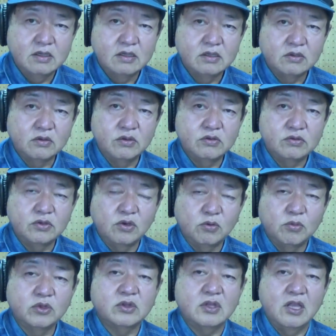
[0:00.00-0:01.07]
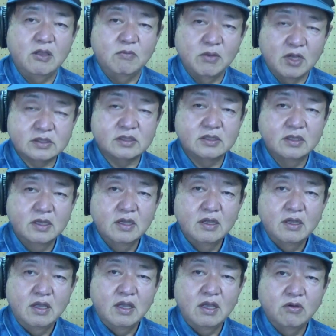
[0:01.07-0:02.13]
というふうに思っていま
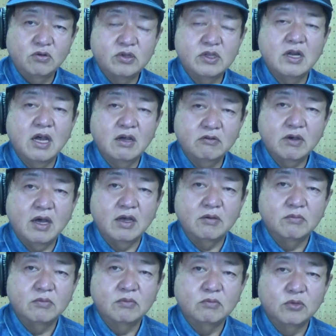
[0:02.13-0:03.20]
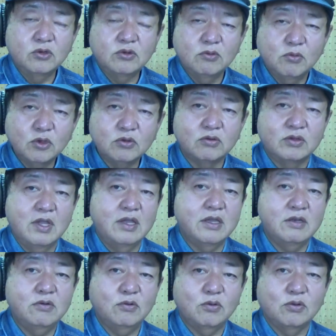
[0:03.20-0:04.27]
す。えー、沖縄はもっともっとで
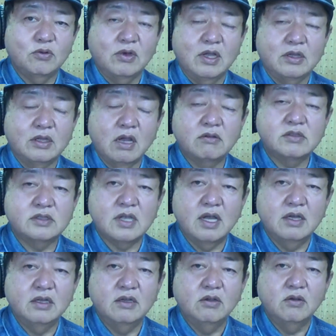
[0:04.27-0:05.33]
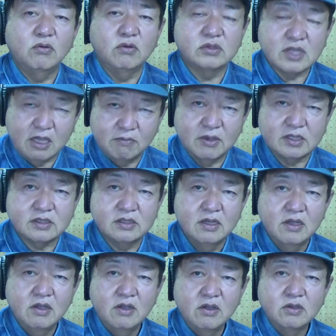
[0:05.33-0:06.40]
きることがたくさんございます。
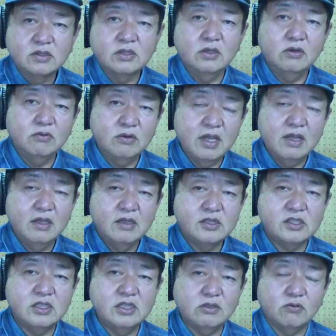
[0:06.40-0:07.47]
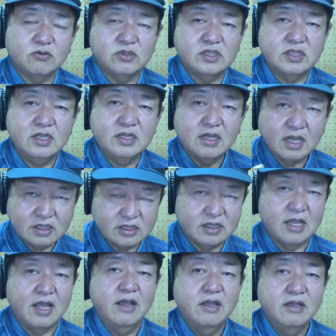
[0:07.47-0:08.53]
それをね、きちんと口に出し
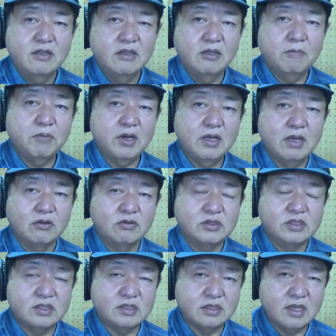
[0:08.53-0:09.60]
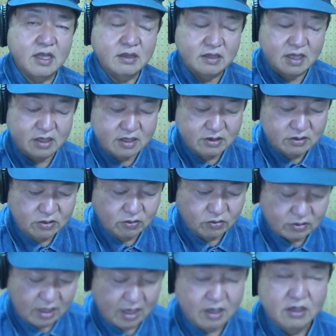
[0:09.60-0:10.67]
て、やっぱりあの実現できるよ
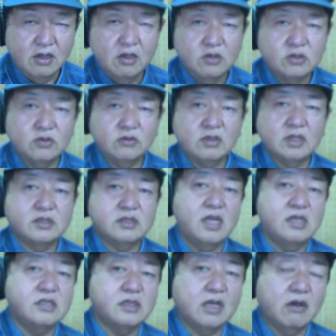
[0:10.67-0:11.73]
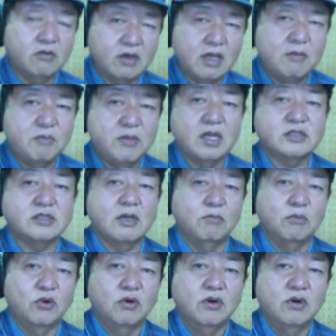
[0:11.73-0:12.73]
うな、そういった政治家をね、皆さんも